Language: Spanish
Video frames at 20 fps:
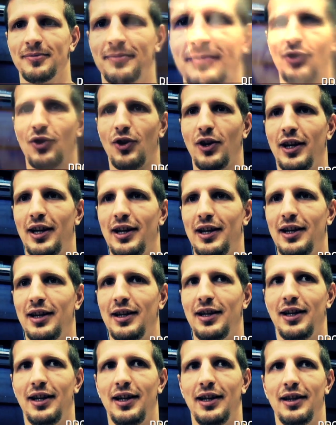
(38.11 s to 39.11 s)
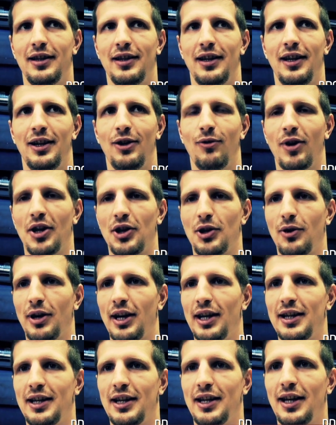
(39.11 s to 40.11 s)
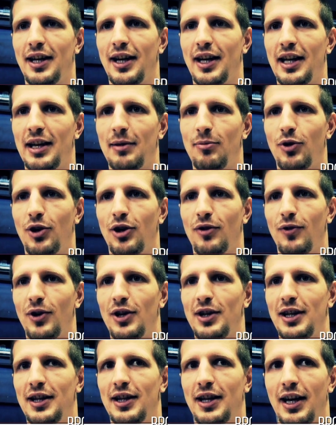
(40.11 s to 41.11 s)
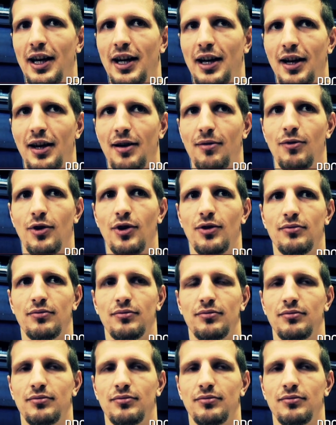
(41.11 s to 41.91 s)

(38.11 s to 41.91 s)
Soy el 4 que tira y, bueno, voy a intentar, bueno,